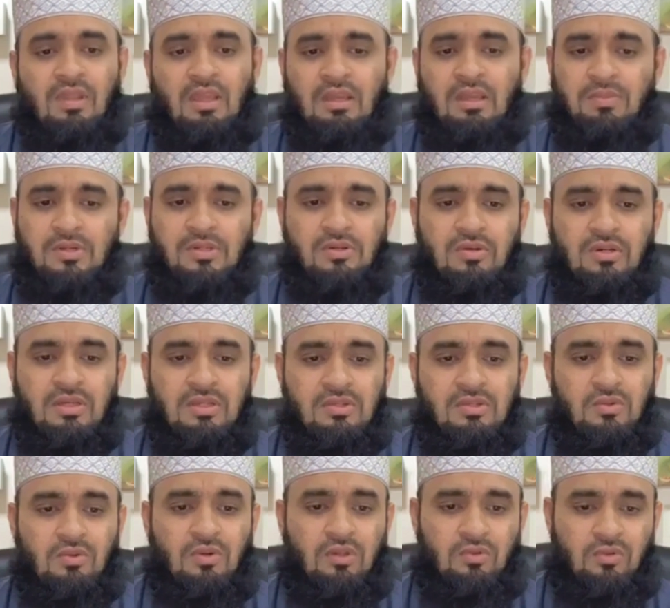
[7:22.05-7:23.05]
এই বিষয়টি
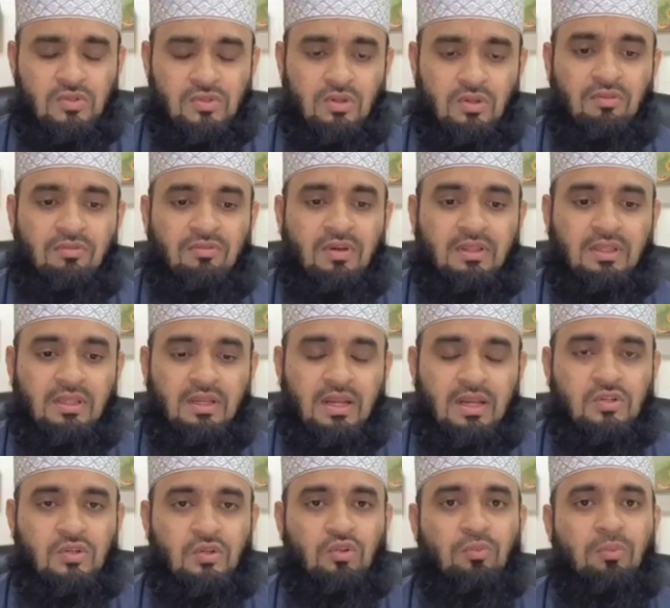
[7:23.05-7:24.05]
সুরাত সফাতের
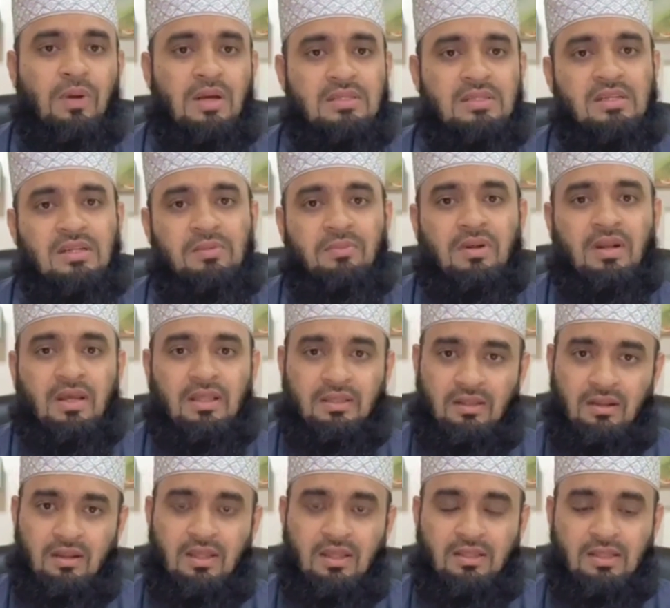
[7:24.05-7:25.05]
একশত পাঁচ নম্বর আয়তে
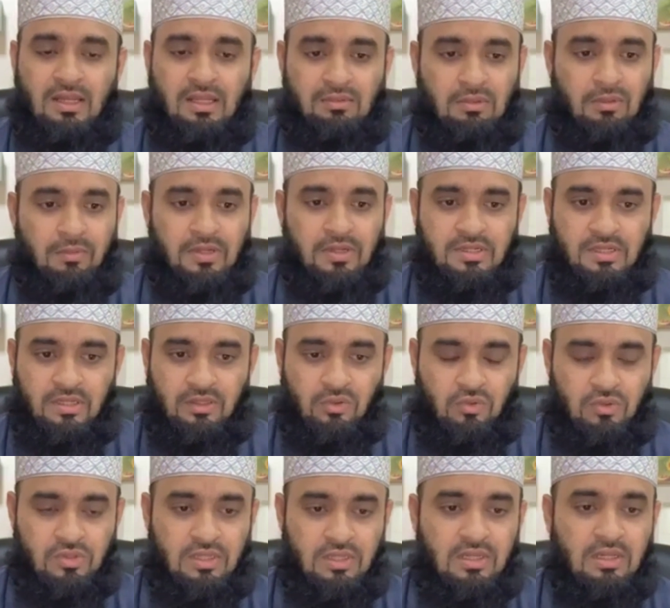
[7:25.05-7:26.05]
আল্লাহ তালা এভাবে এরশাদ
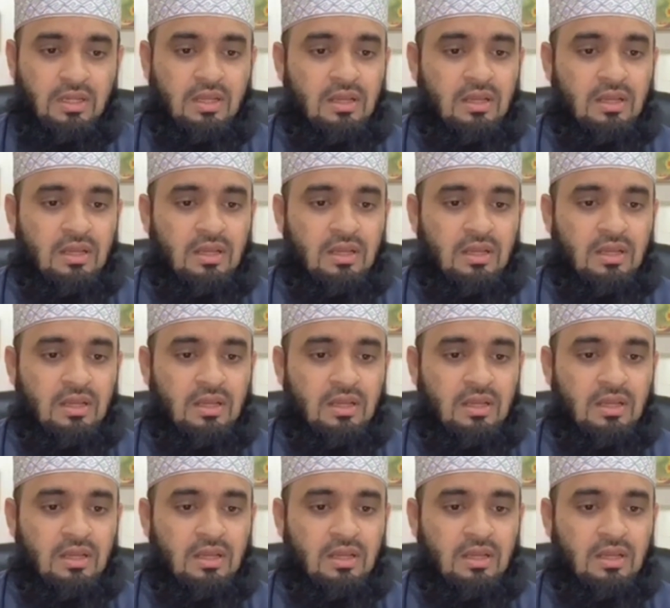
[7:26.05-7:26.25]
করছেন